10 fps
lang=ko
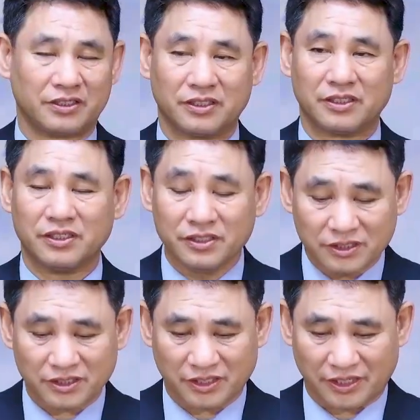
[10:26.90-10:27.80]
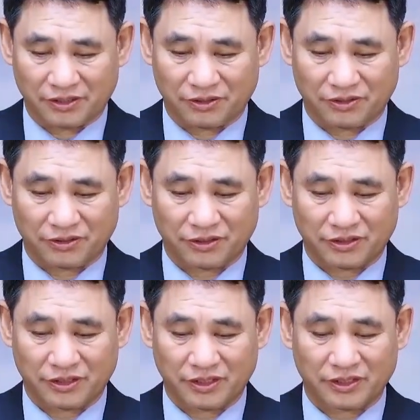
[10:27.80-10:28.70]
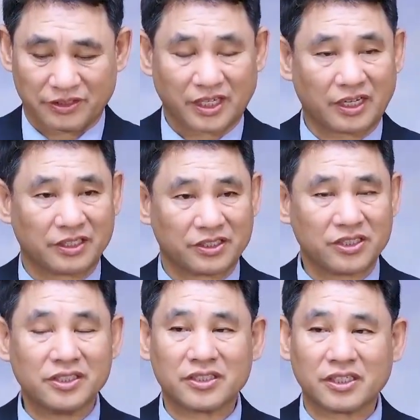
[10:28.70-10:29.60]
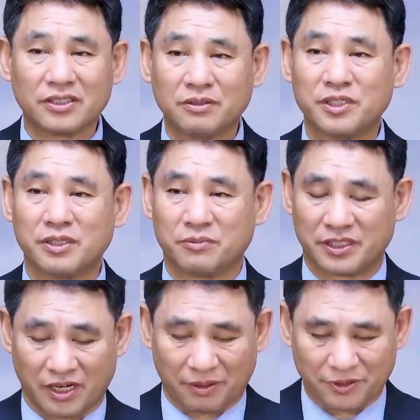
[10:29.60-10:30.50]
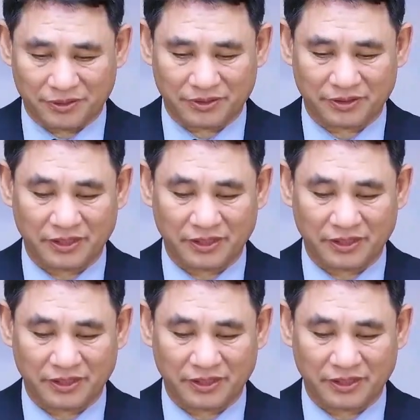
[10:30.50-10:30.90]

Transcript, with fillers: 있는 거예요. 자, 실제 의미는 뭐냐 하면